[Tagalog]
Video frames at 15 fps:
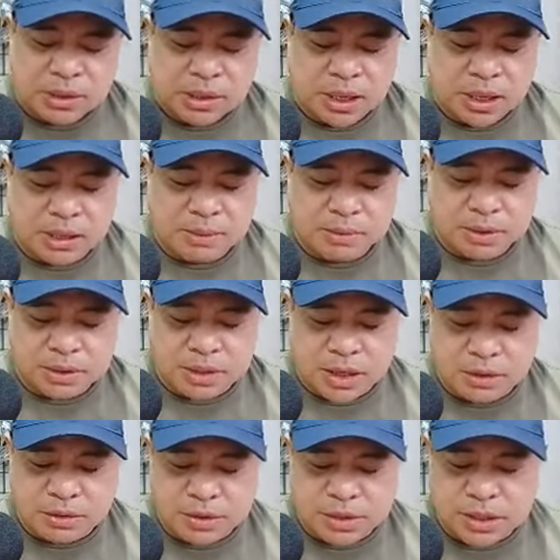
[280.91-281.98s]
alam niyo,
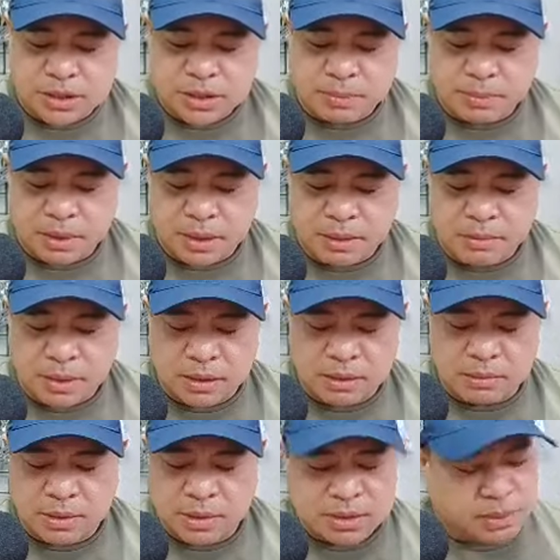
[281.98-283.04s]
thank you diyan sa pag ano
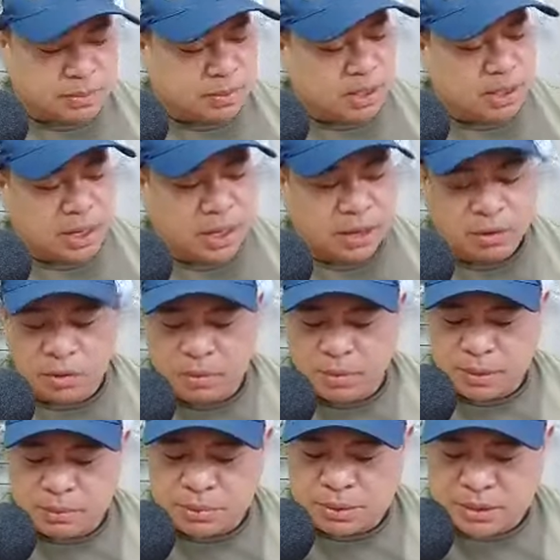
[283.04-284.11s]
mo sa
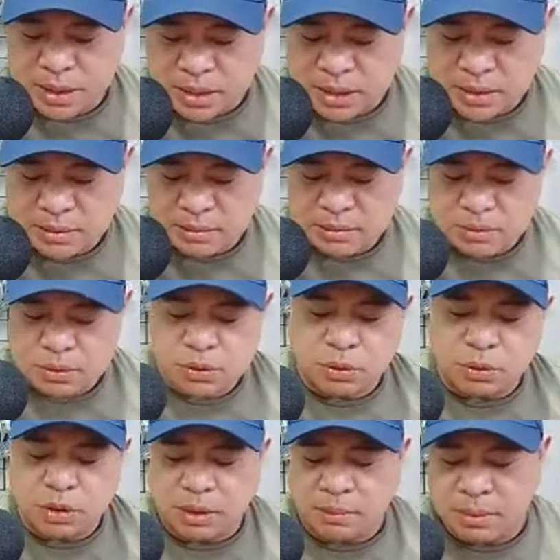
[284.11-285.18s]
pagka-comment mo diyan. Gusto
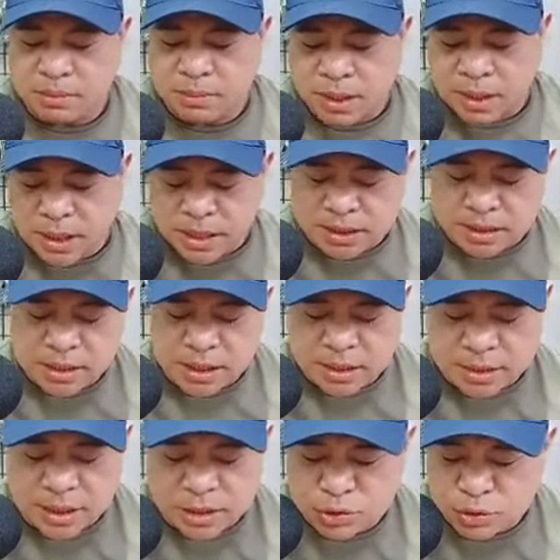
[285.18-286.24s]
ko nabibigyan natin
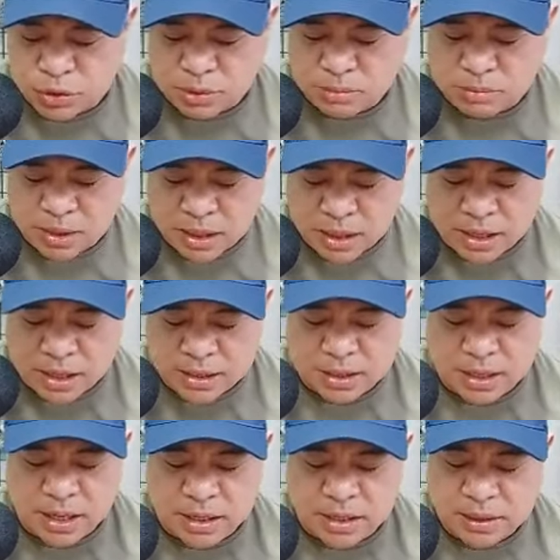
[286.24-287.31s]
attention yung mga
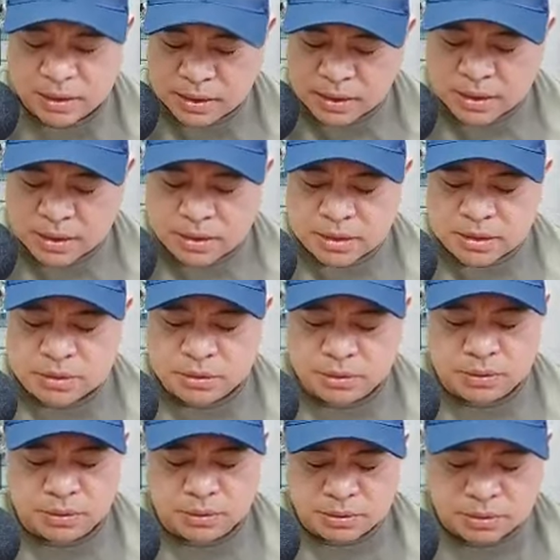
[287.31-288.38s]
ganyan.
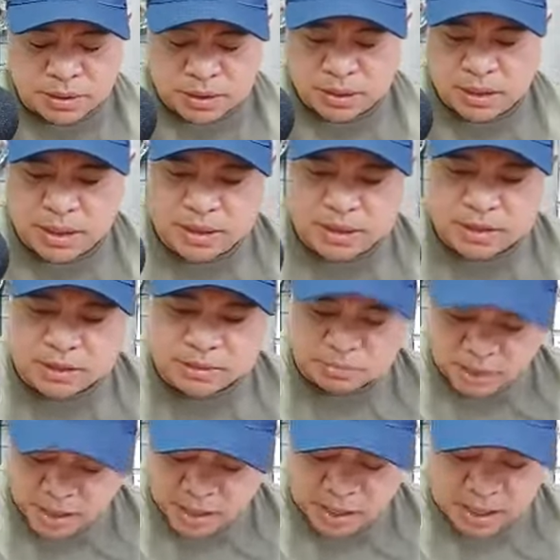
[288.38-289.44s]
So, at least
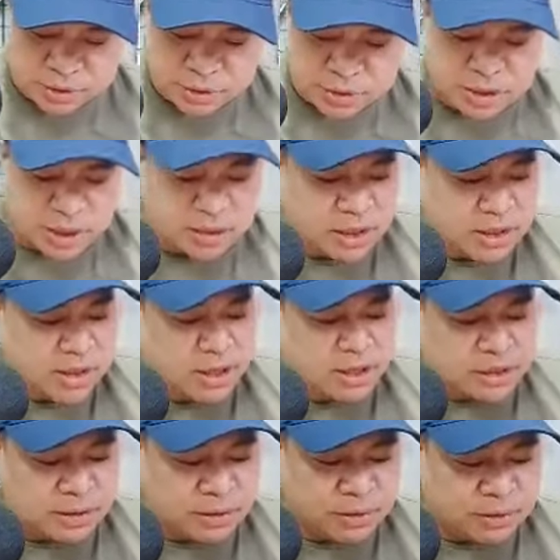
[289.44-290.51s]
maayos natin
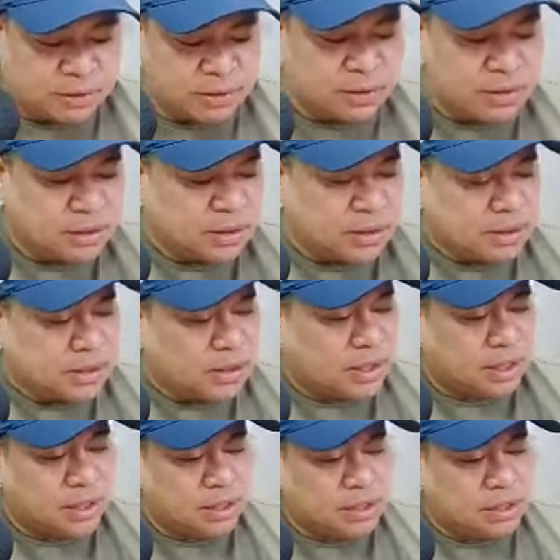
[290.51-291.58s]
later on.
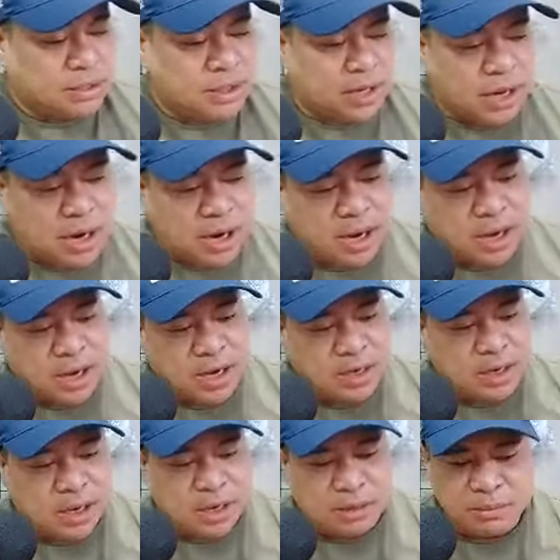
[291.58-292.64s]
At saka,
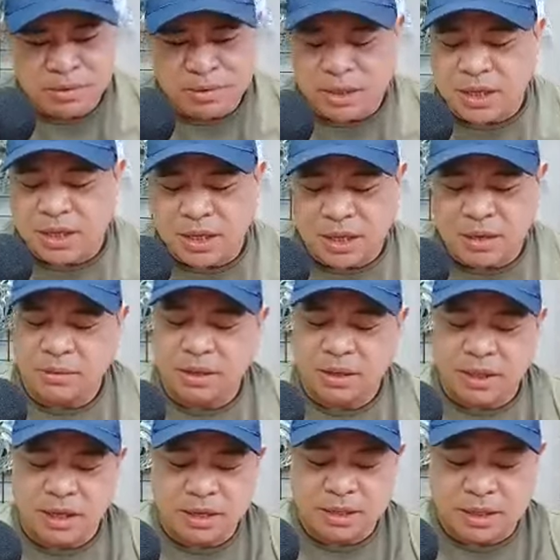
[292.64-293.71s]
alam niyo, hindi rin ganoon
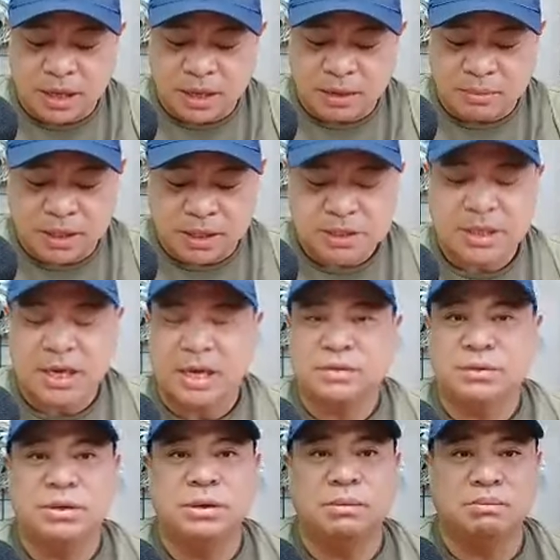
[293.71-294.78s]
kadali talaga
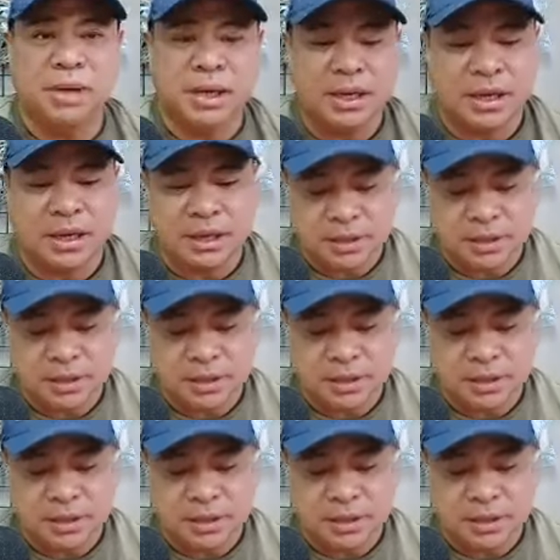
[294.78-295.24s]
mag-asikaso ng bike ha.